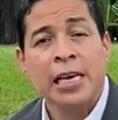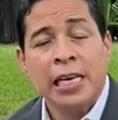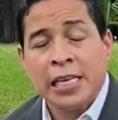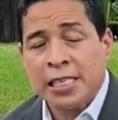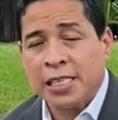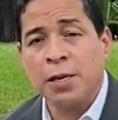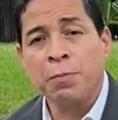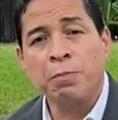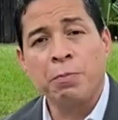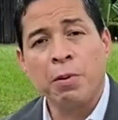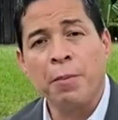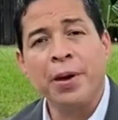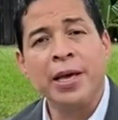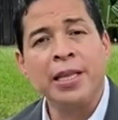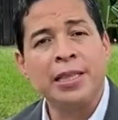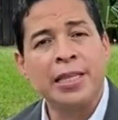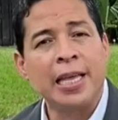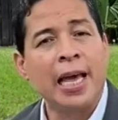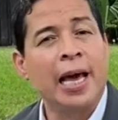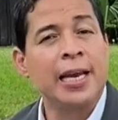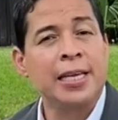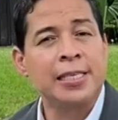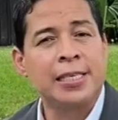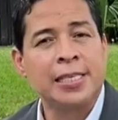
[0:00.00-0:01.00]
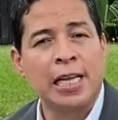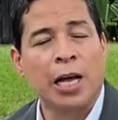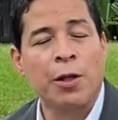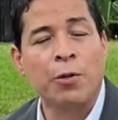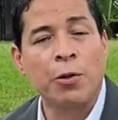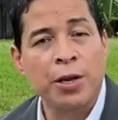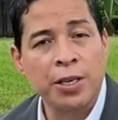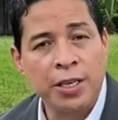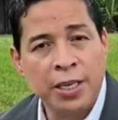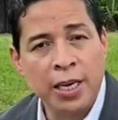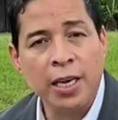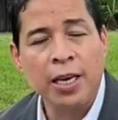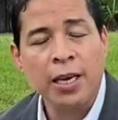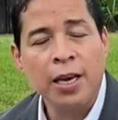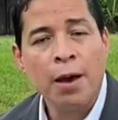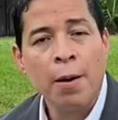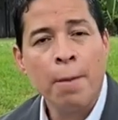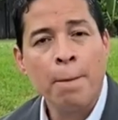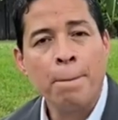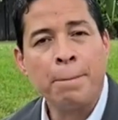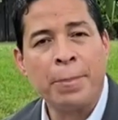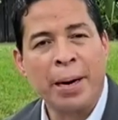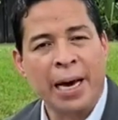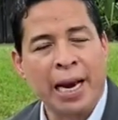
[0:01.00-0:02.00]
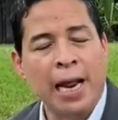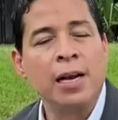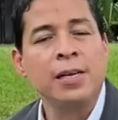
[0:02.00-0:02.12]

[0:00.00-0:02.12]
simplemente han estado allí para